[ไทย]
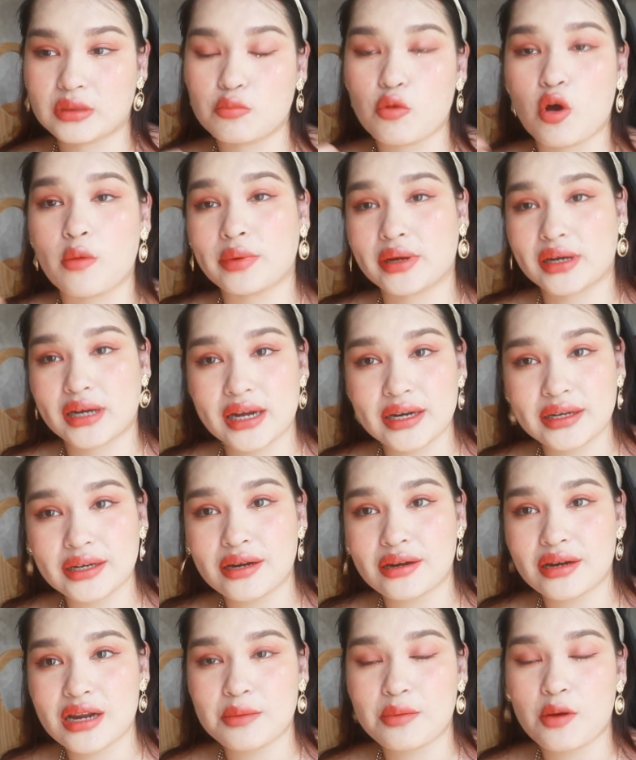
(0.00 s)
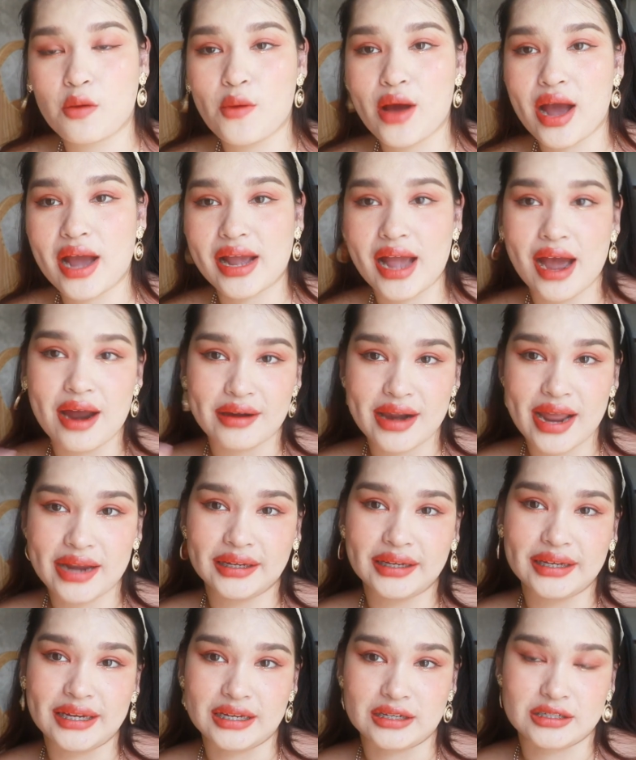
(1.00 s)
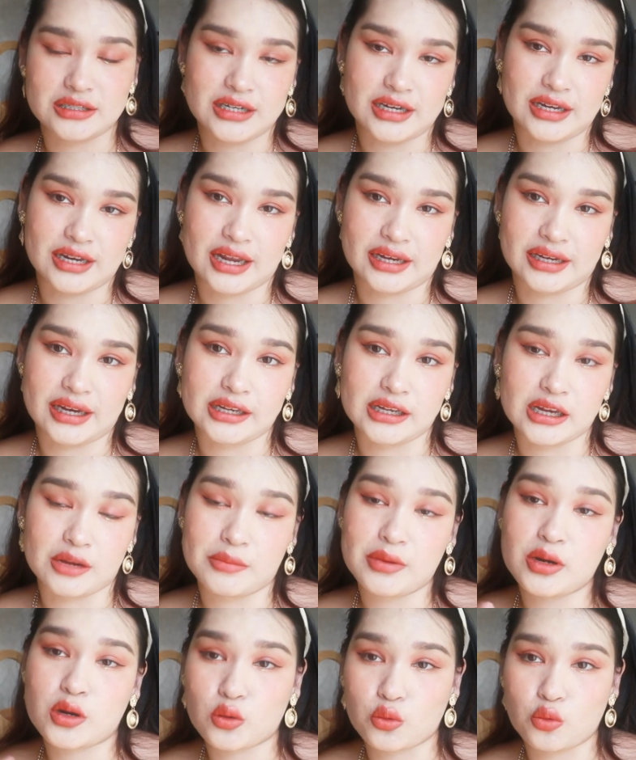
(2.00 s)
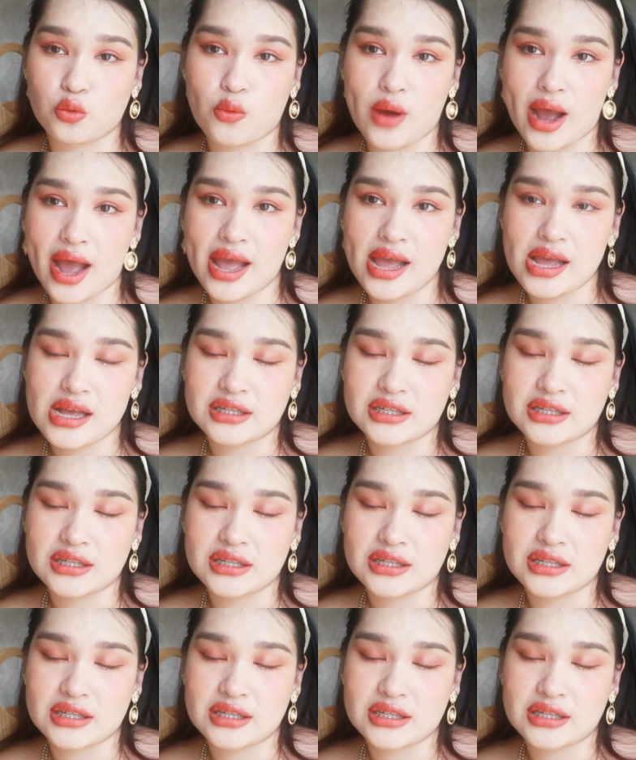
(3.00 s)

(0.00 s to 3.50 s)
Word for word: บวมขึ้นเรื่อยๆเพราะว่าครั้งแรกที่ขิงฉีดแต่ขิงยังไม่รู้ว่า